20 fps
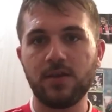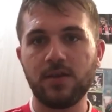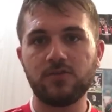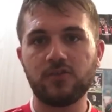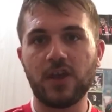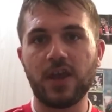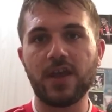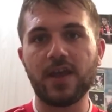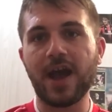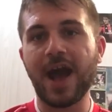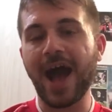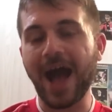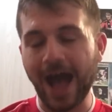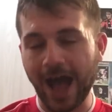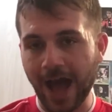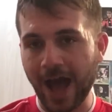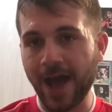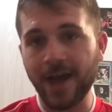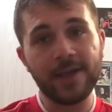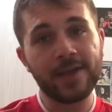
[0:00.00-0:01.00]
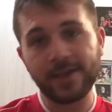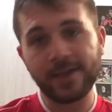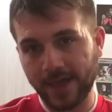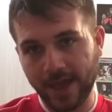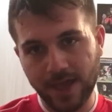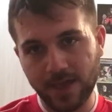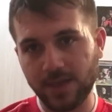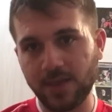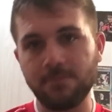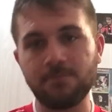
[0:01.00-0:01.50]
cioè
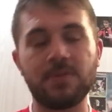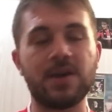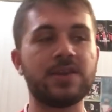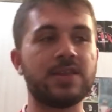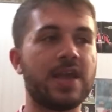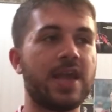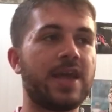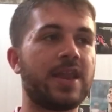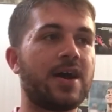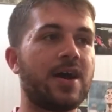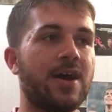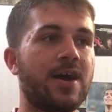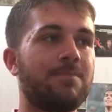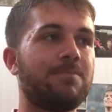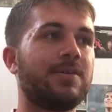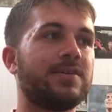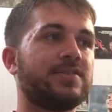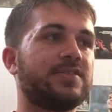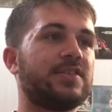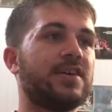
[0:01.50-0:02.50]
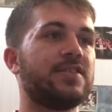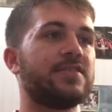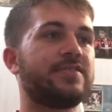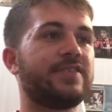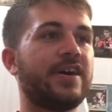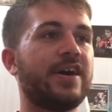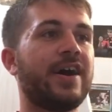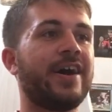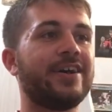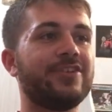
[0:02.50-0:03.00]
anche in maniera
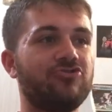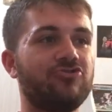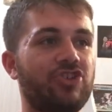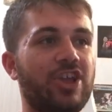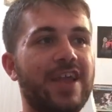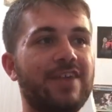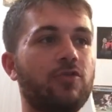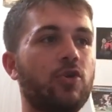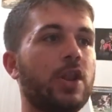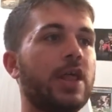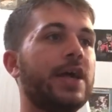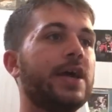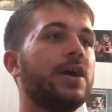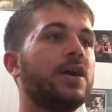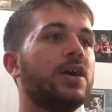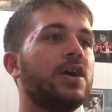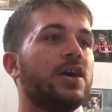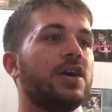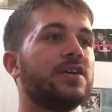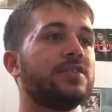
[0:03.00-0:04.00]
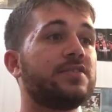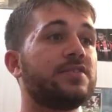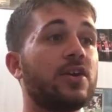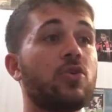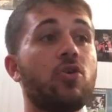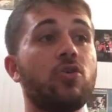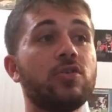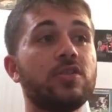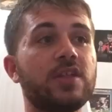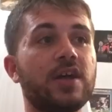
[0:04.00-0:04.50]
abbastanza agevole.
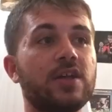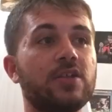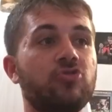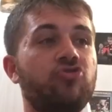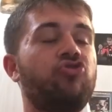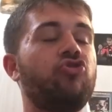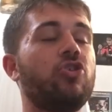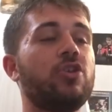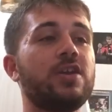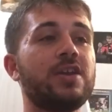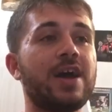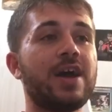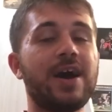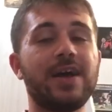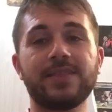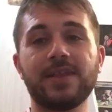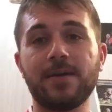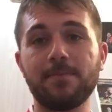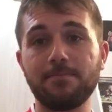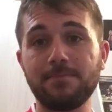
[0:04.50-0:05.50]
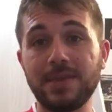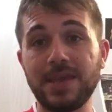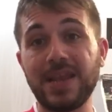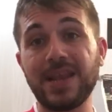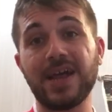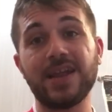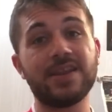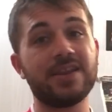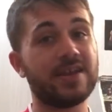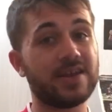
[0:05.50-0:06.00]
Seconda giornata
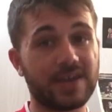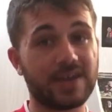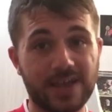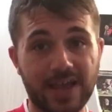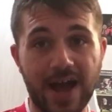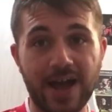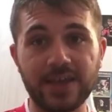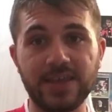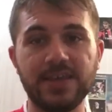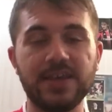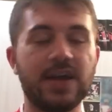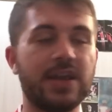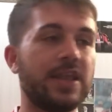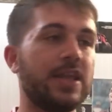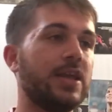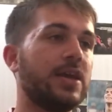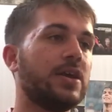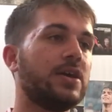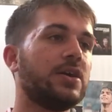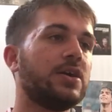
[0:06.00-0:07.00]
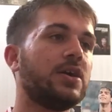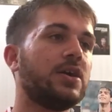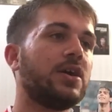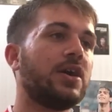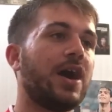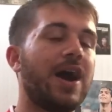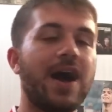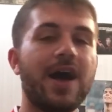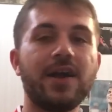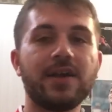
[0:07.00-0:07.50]
Milan-Cagliari
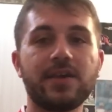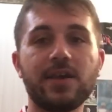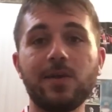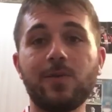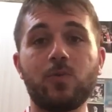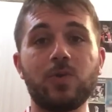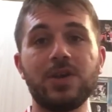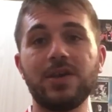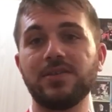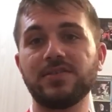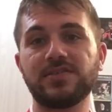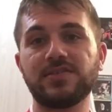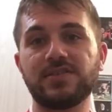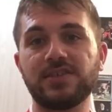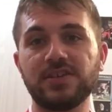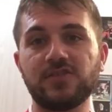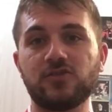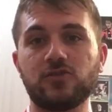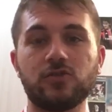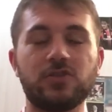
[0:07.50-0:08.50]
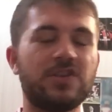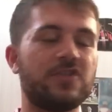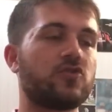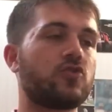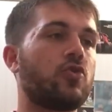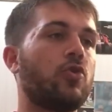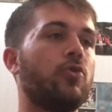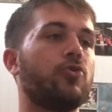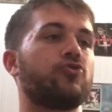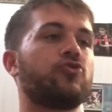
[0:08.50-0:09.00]
anche qui stesso
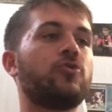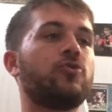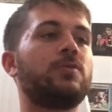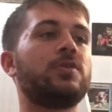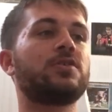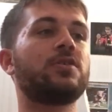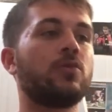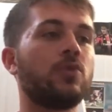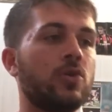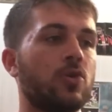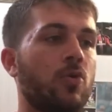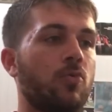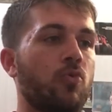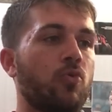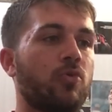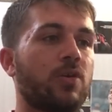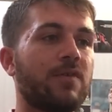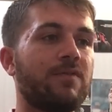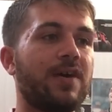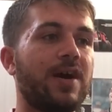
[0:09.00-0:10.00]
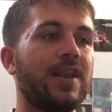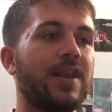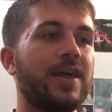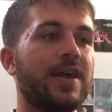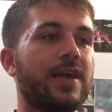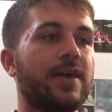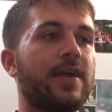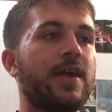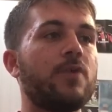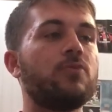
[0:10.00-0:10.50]
discorso, perché qui comunque
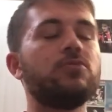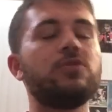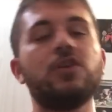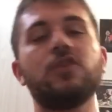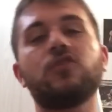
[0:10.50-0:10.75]
vale, è un